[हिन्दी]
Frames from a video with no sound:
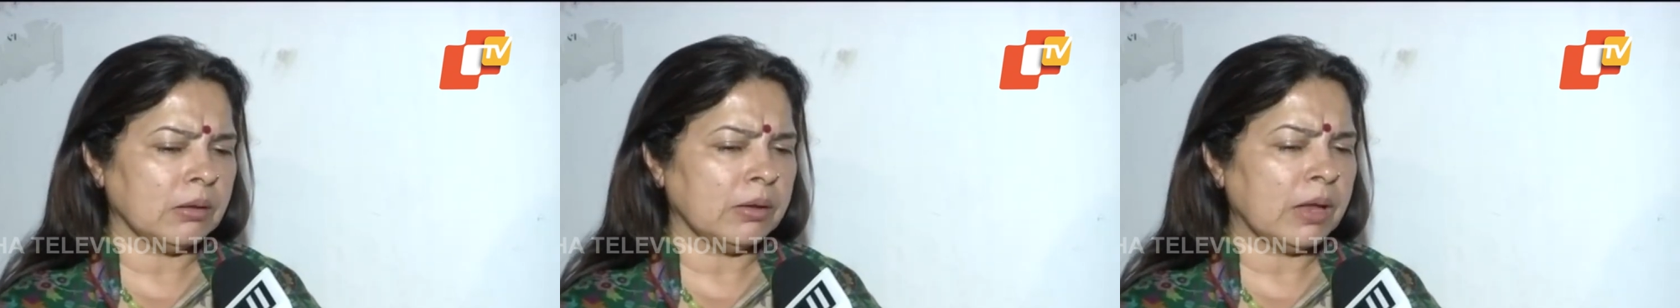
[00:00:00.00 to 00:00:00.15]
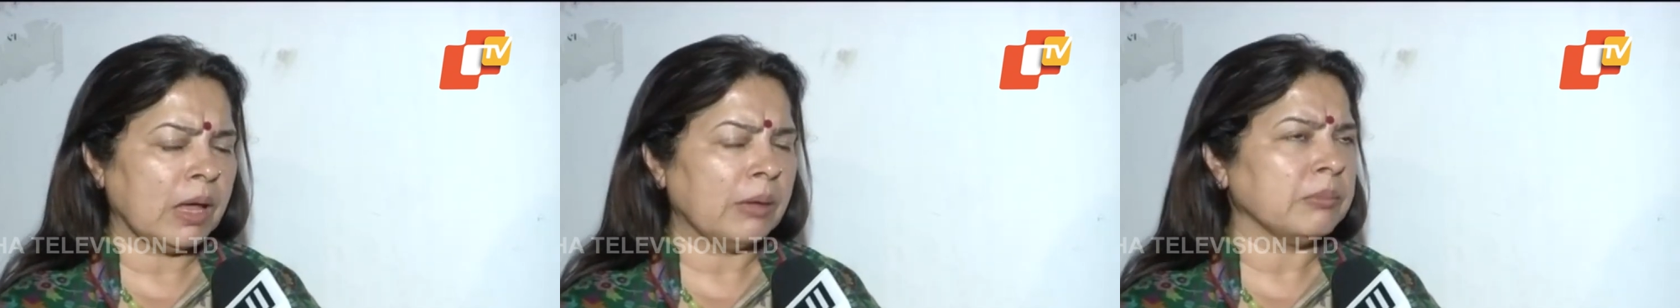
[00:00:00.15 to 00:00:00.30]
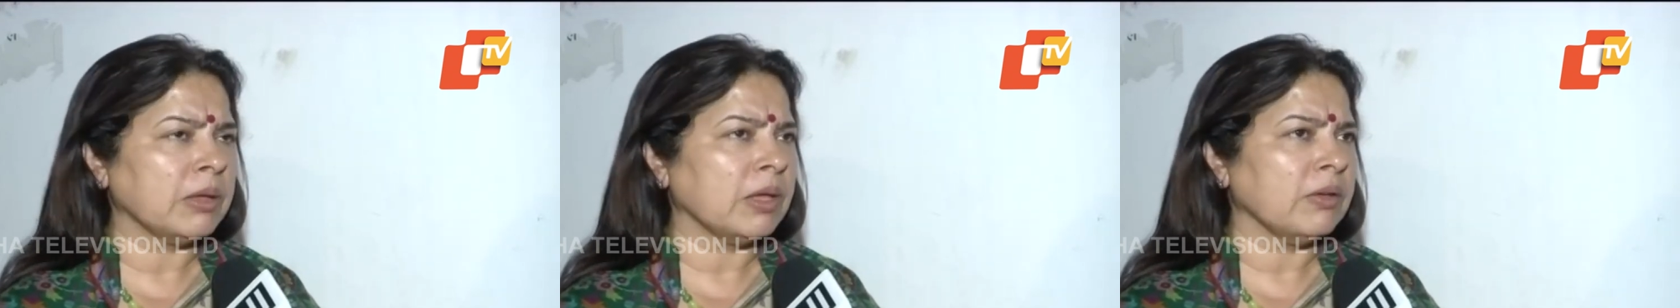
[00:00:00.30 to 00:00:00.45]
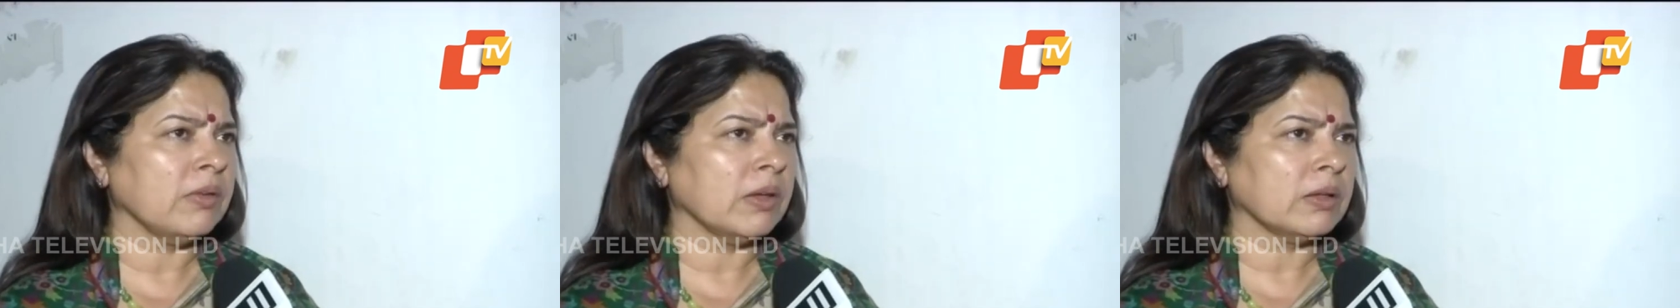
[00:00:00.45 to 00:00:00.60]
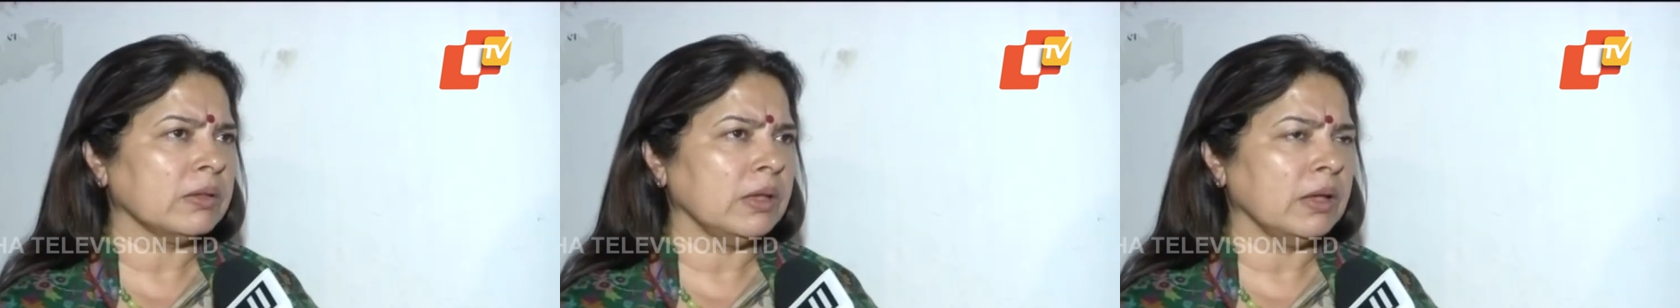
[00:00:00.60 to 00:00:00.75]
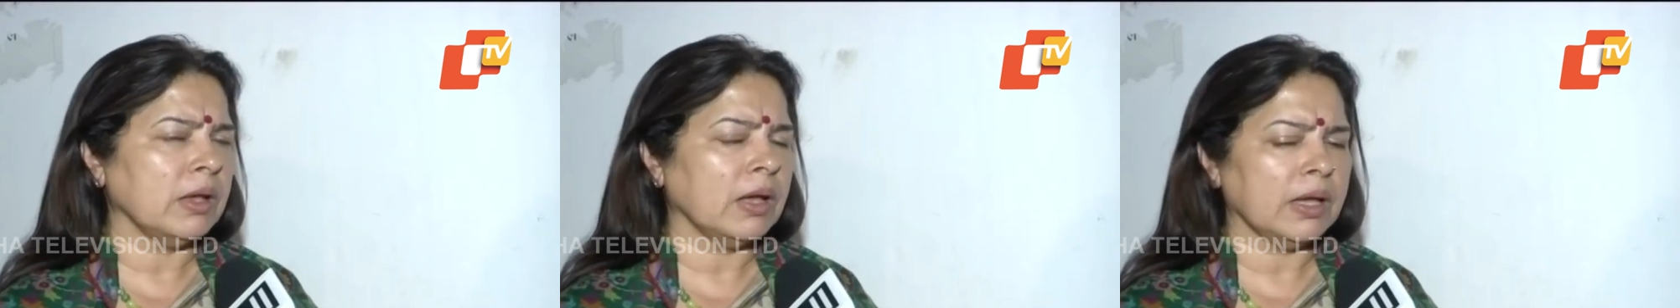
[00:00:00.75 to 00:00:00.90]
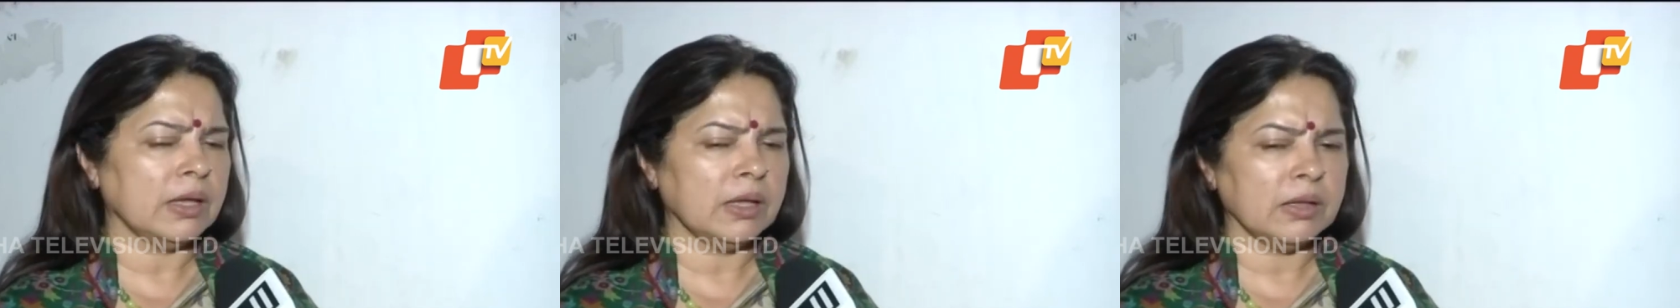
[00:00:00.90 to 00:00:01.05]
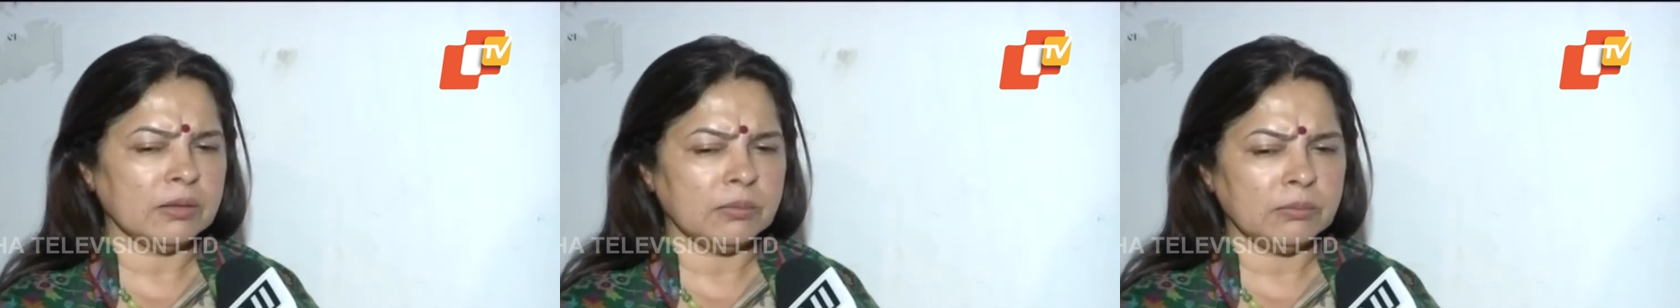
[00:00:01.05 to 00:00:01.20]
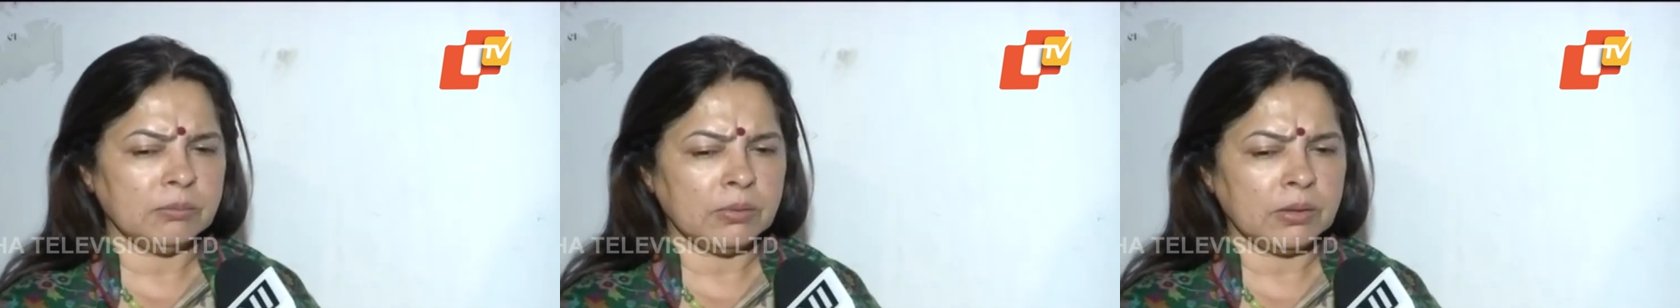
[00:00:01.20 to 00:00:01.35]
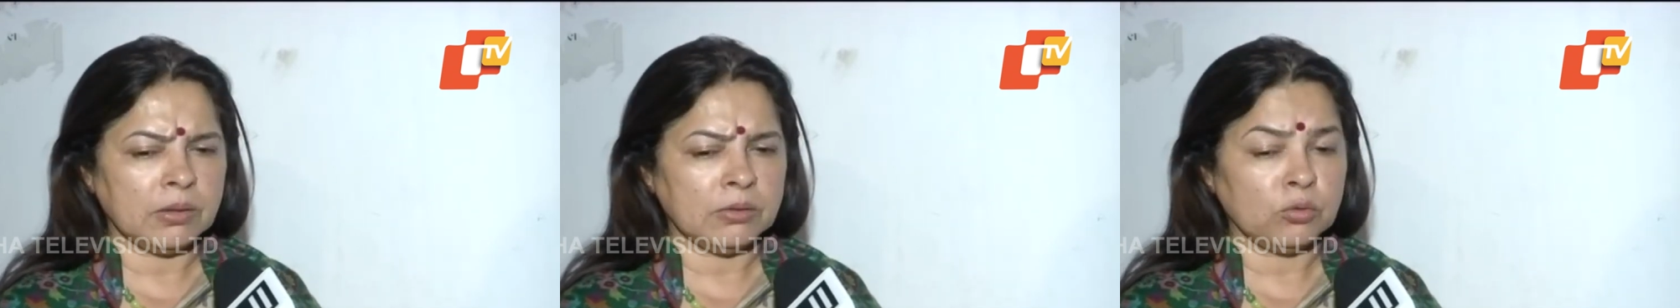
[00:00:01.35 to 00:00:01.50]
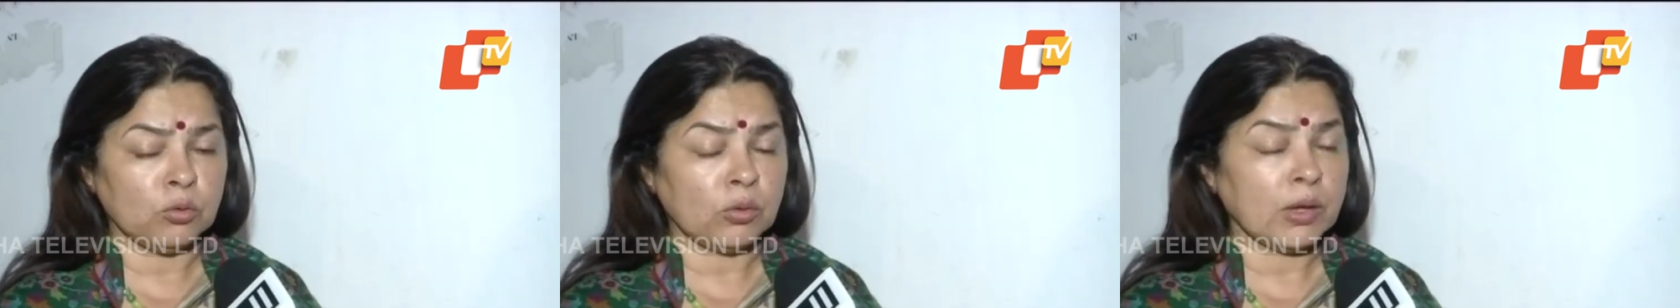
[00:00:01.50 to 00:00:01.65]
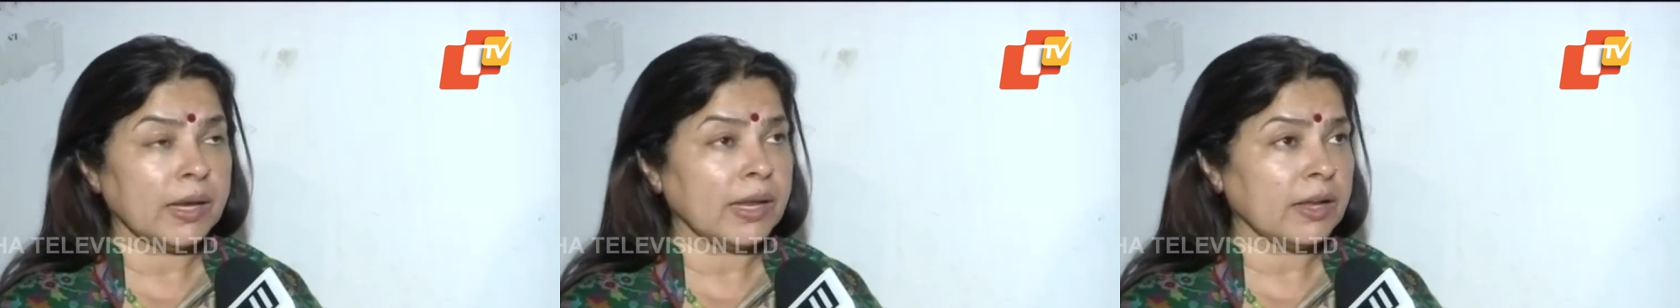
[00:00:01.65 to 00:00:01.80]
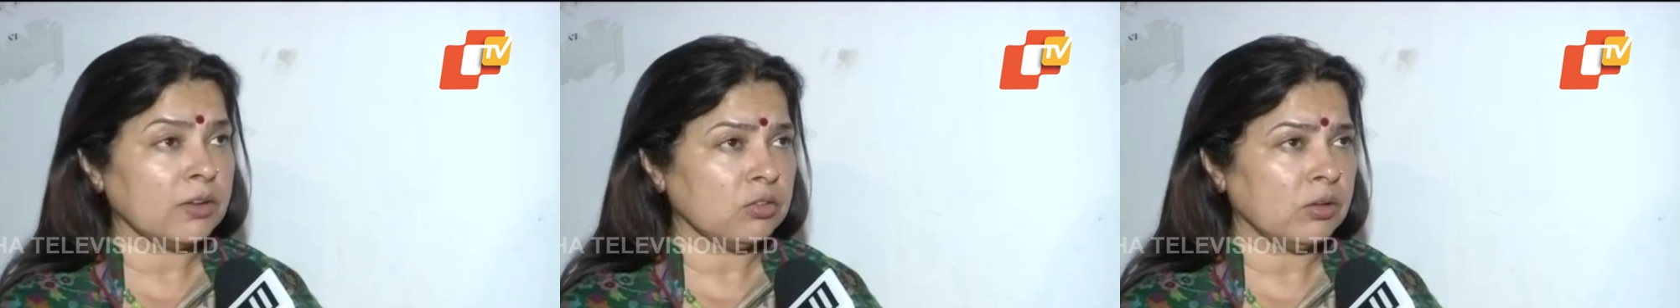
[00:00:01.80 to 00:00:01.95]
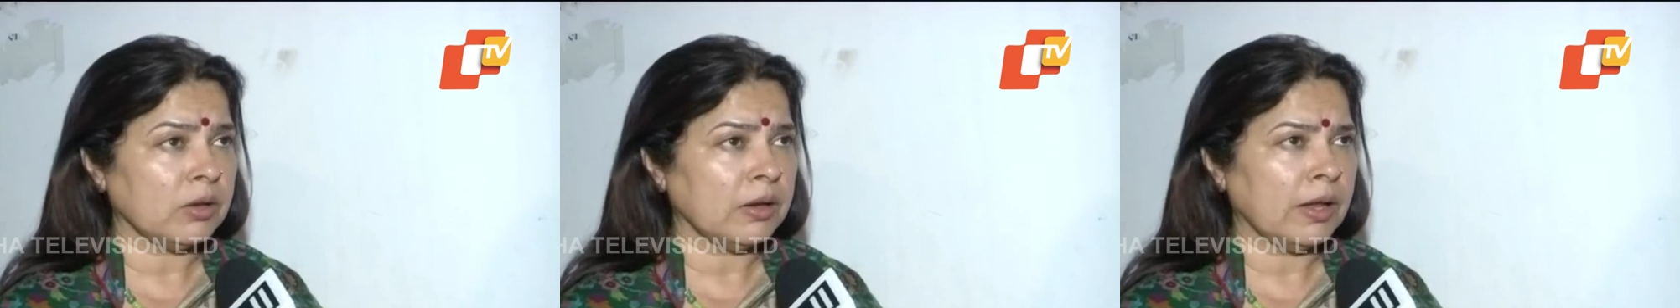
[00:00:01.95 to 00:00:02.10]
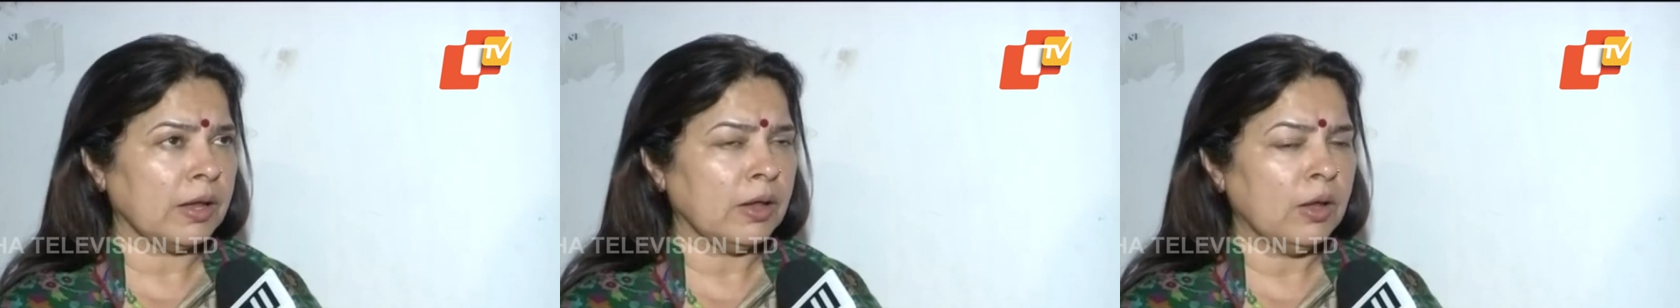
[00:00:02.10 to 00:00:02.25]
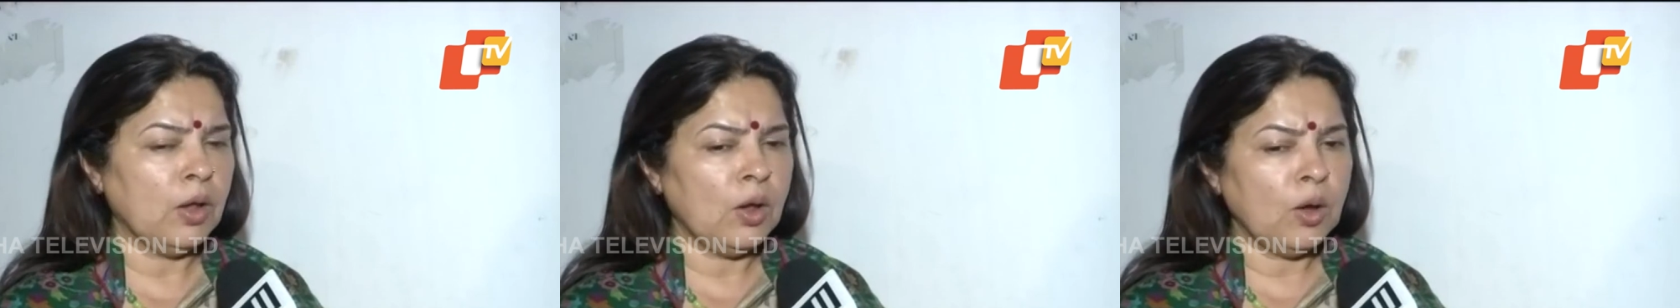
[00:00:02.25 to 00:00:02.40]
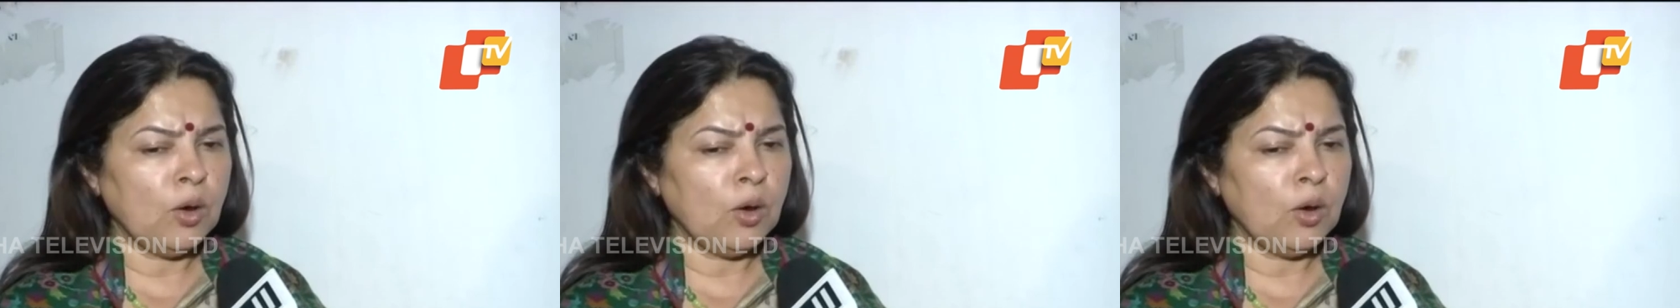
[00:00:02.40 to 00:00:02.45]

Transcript: नाम के व्यक्ति का ये जो कनेक्शन है